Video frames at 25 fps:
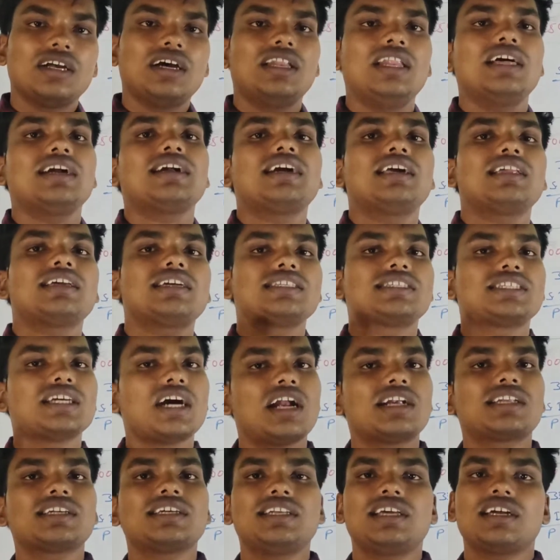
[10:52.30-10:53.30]
अलग करके
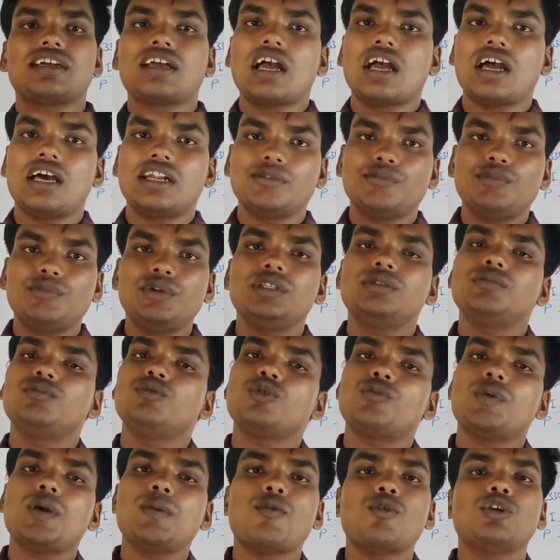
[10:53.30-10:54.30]
छांट के रखा है अरविंद
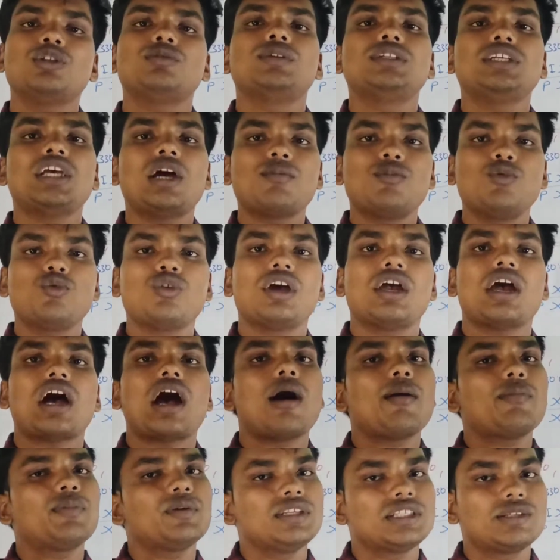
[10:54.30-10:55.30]
बुक भी बहुत बढ़िया बुक है
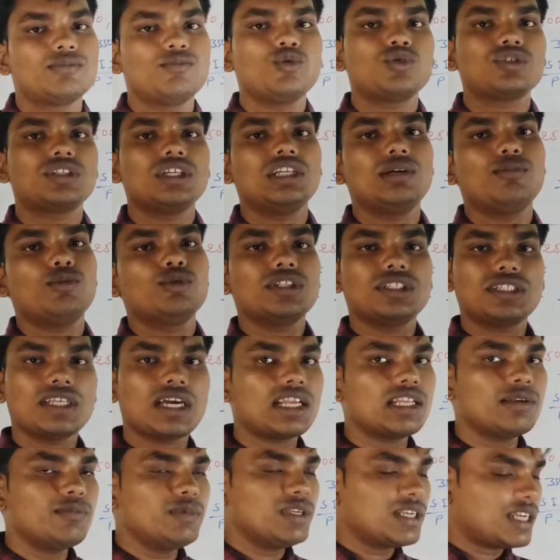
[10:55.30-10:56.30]
आप इस बुक से ना बहुत
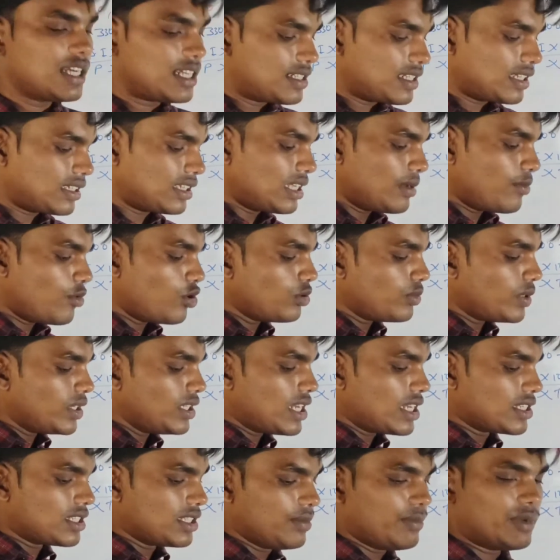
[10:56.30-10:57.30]
तैयारी भी कर सकते हैं बहुत
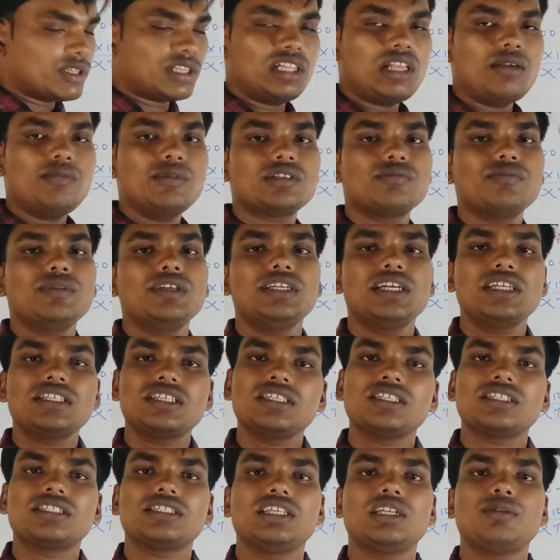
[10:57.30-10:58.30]
बढ़िया से मतलब इसमें ये
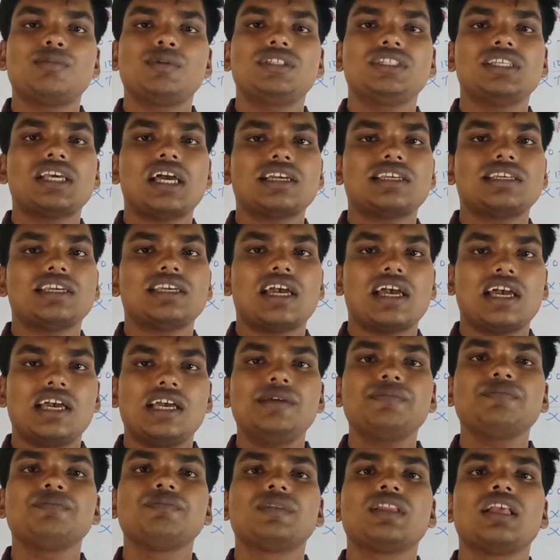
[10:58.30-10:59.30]
चीज़ सिर्फ दिया गया
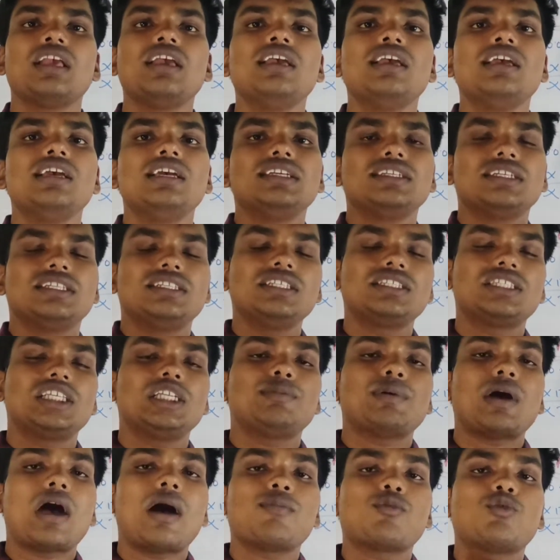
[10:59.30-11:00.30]
है यदि
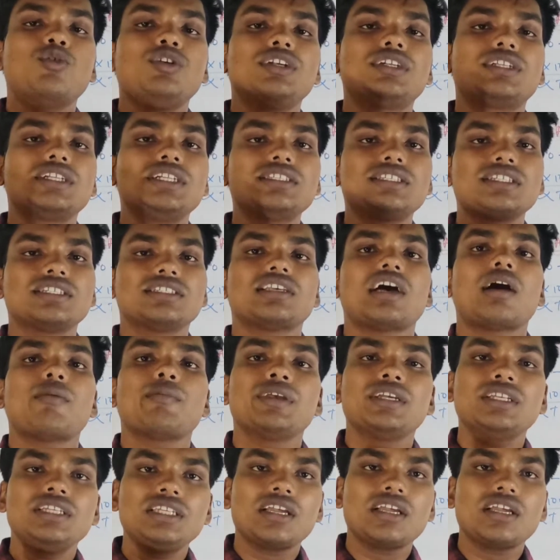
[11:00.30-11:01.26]
सिर्फ आपको एंट्रेंस एग्ज़ाम ही